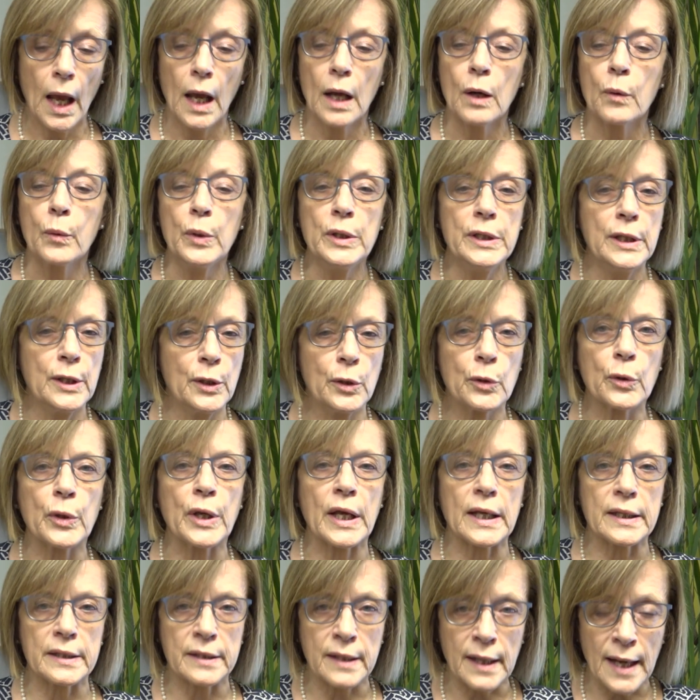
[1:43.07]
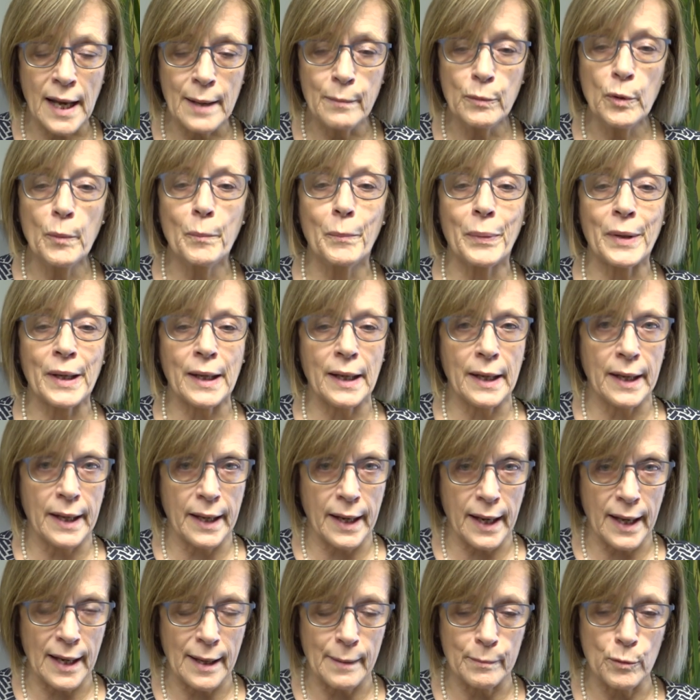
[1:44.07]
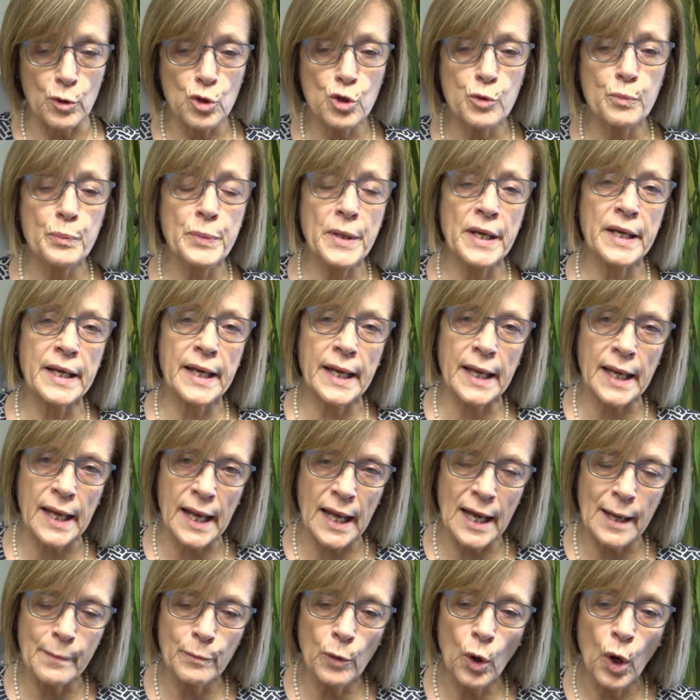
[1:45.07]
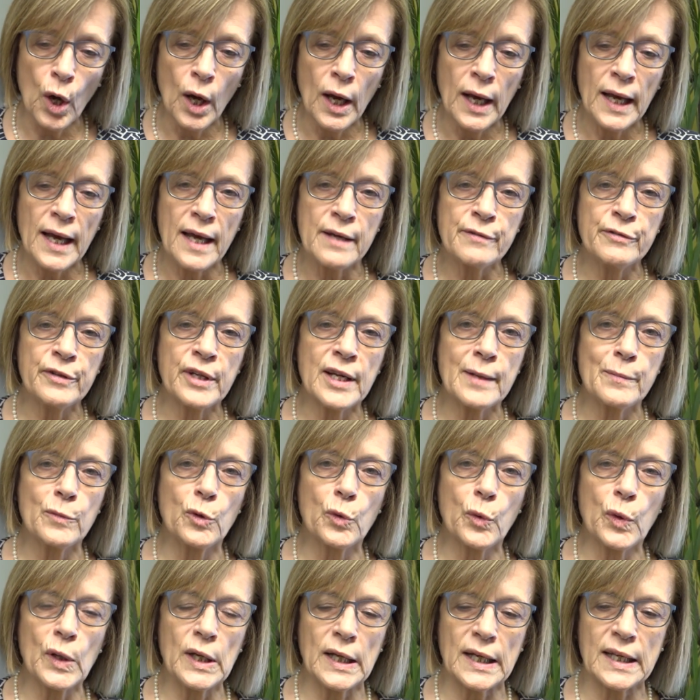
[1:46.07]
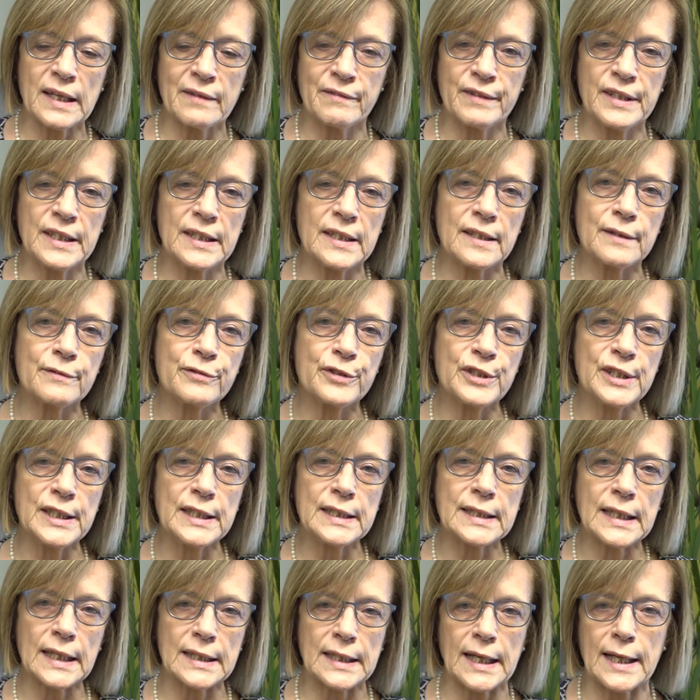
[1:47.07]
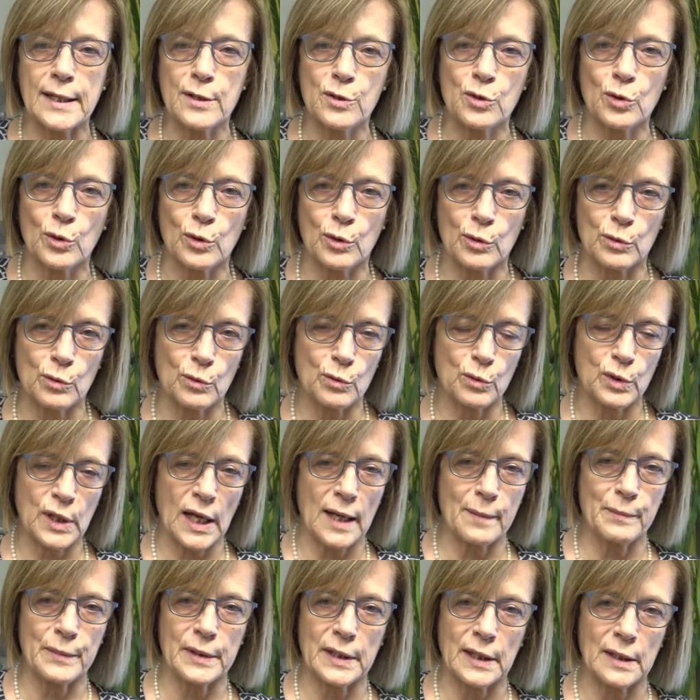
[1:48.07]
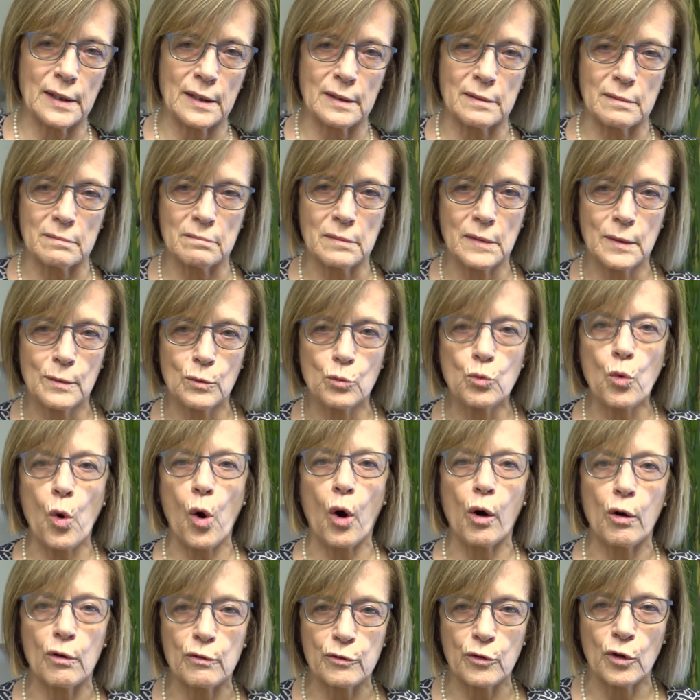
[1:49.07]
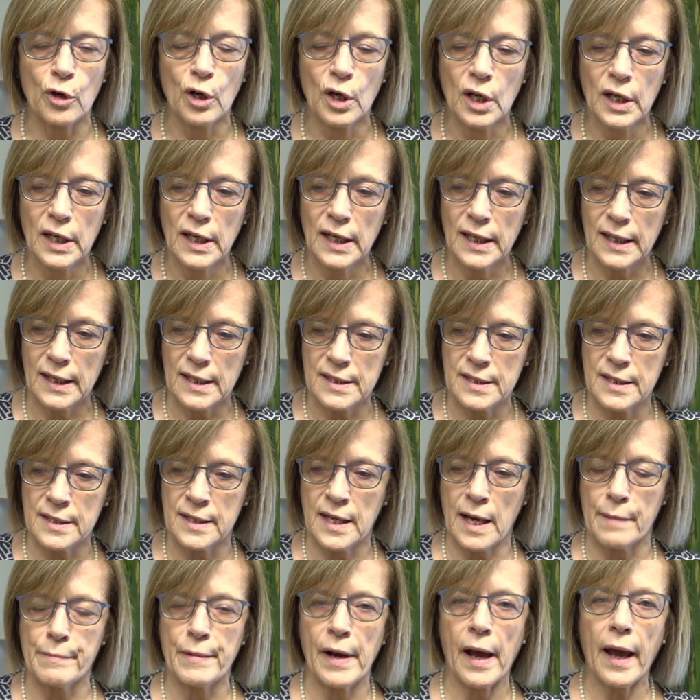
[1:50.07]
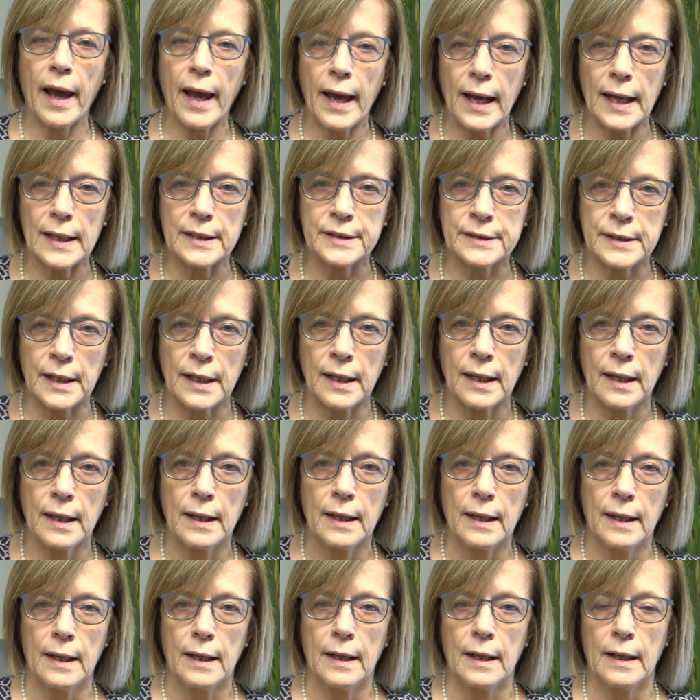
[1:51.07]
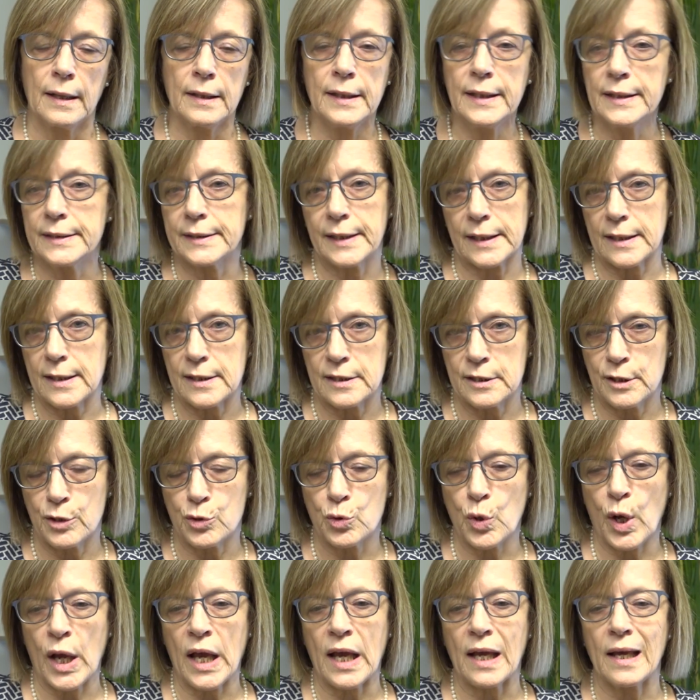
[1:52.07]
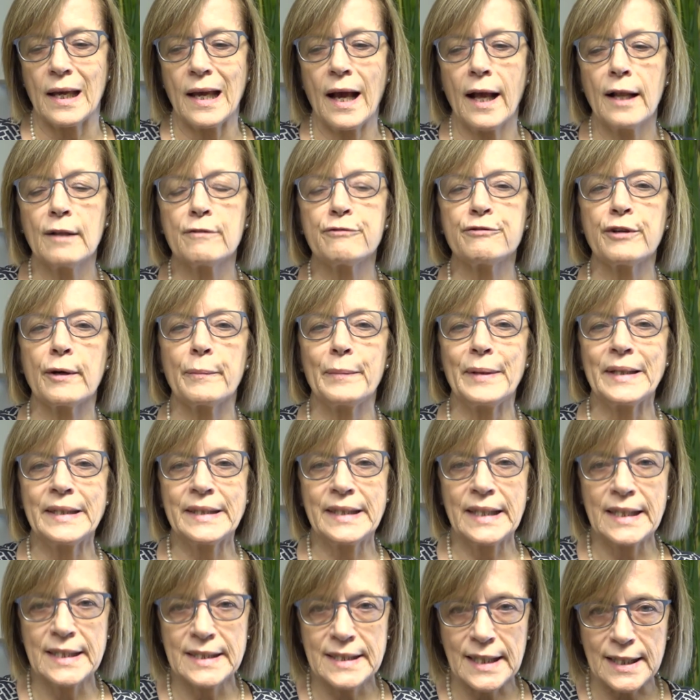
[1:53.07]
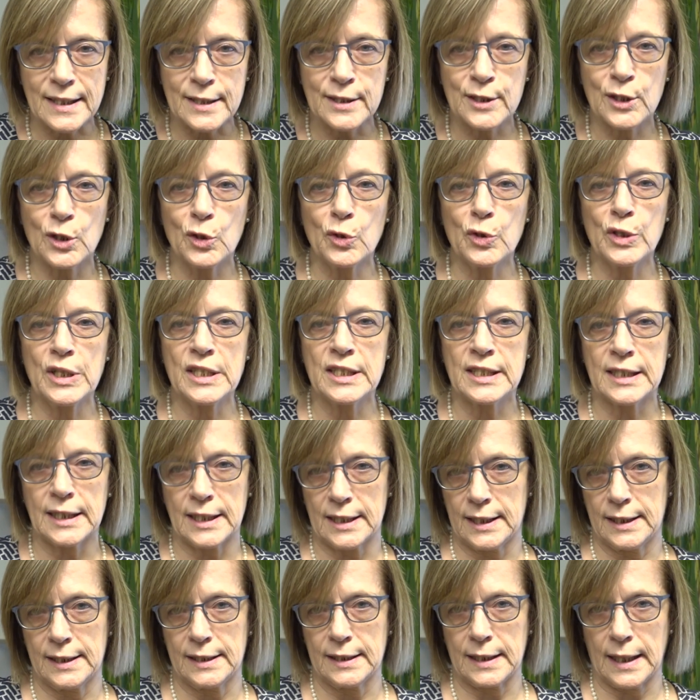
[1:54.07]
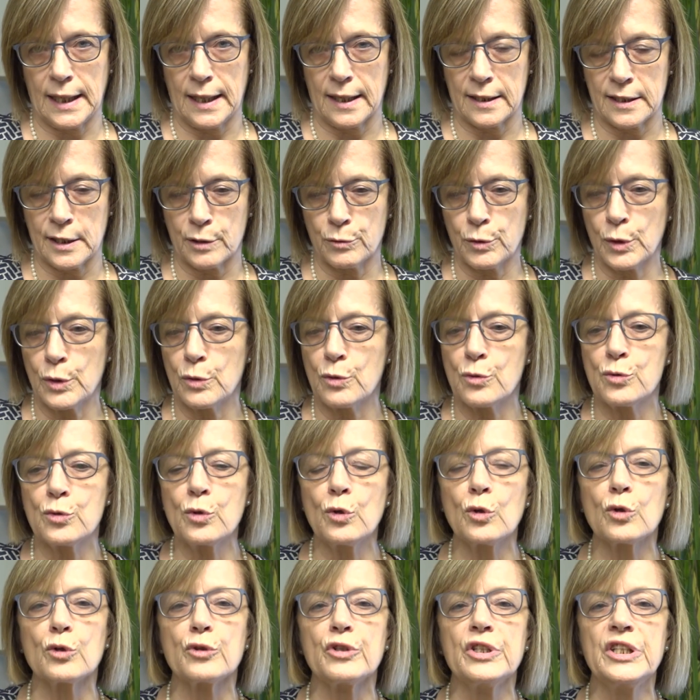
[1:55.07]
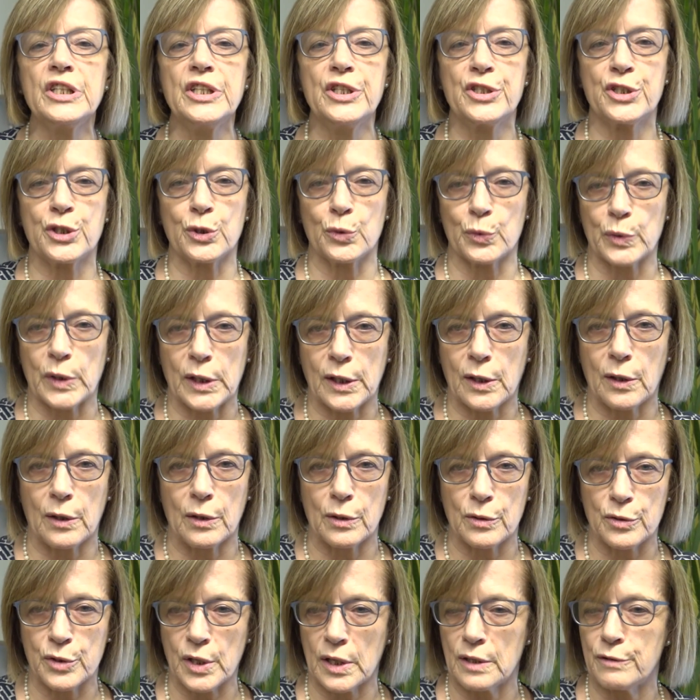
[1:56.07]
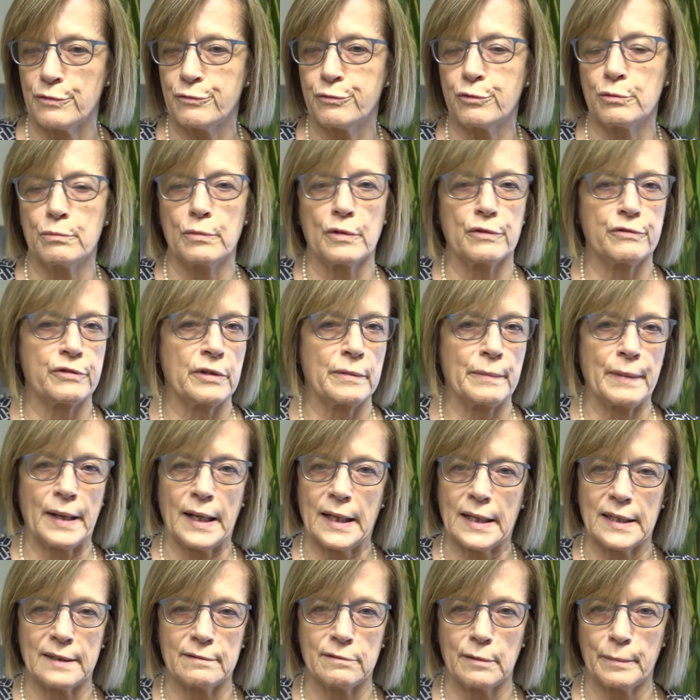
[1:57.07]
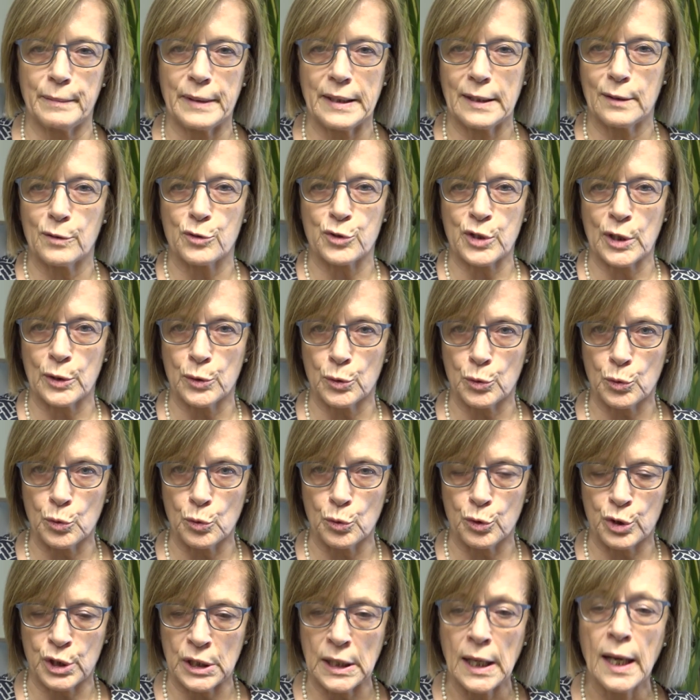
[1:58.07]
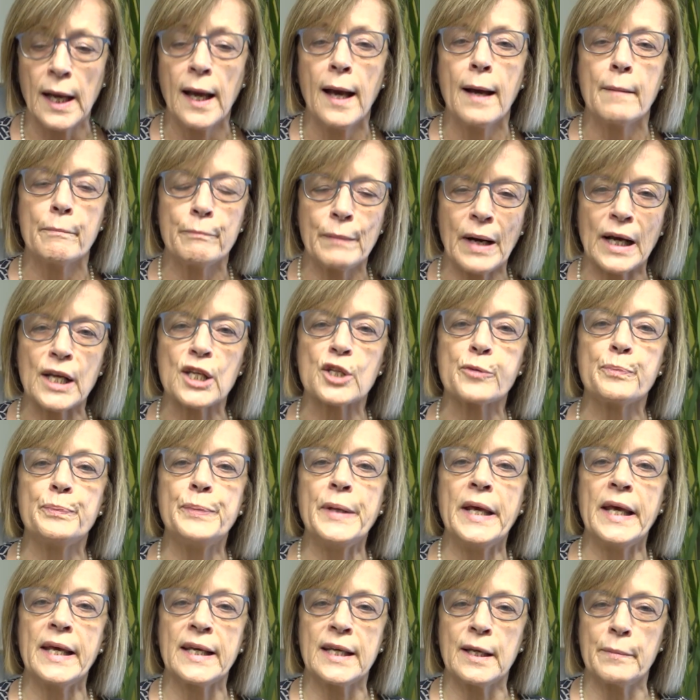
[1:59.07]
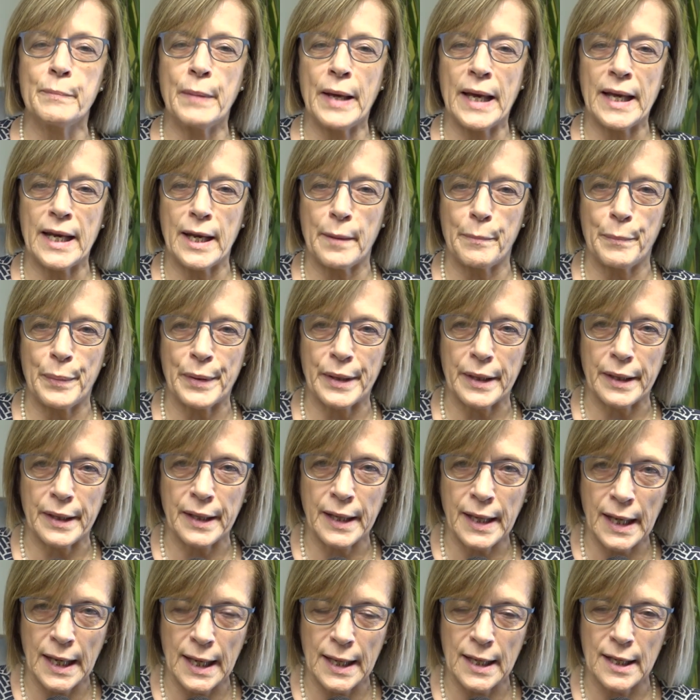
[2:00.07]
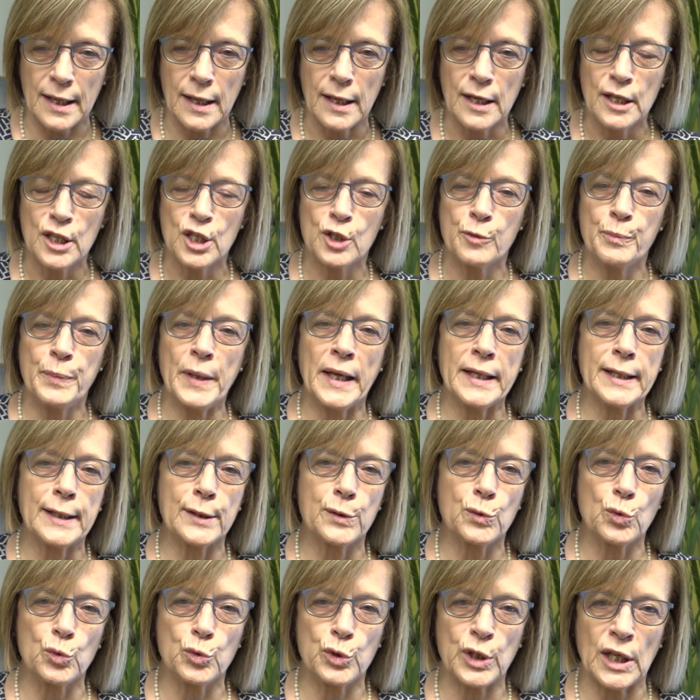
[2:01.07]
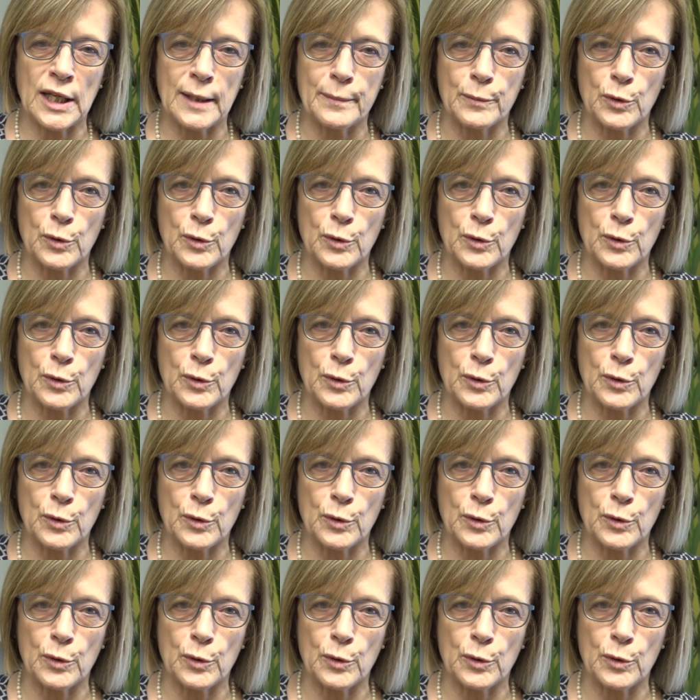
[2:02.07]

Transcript: Quindi noi andremo, parleremo, spiegheremo e faremo quella che viene definita adesso con un termine nuovo che si chiama health literacy, cioè alfabetizzazione sanitaria, cioè non solo dici una cosa, il fumo fa male, vabbè, lo sanno tutti, ma spieghi bene perché, spieghi tutte le